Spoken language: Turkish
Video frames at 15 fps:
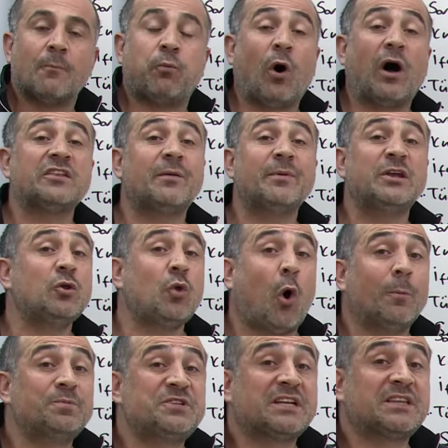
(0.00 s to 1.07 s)
Puanlamanın
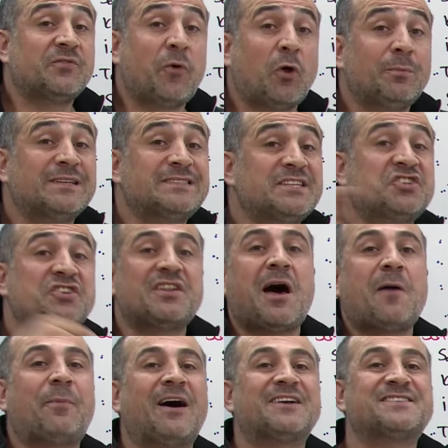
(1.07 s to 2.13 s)
objektif olması için ne
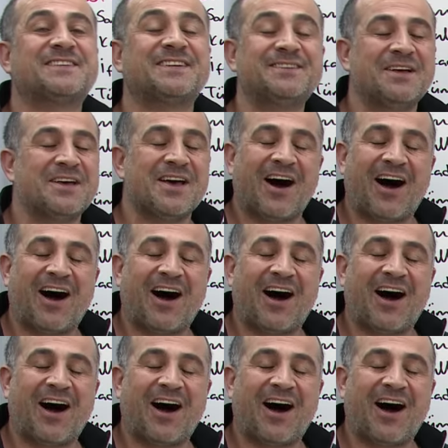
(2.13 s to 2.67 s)
yaparsın?